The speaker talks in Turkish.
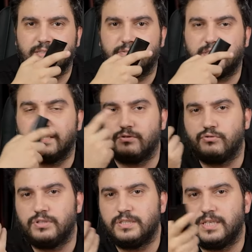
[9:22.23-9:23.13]
Netflix'ten
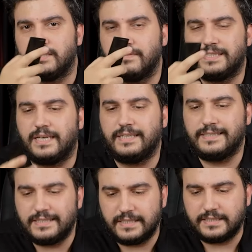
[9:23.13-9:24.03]
şu diziyi aç
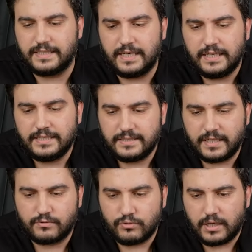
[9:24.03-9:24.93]
vesaire dediğinizde direkt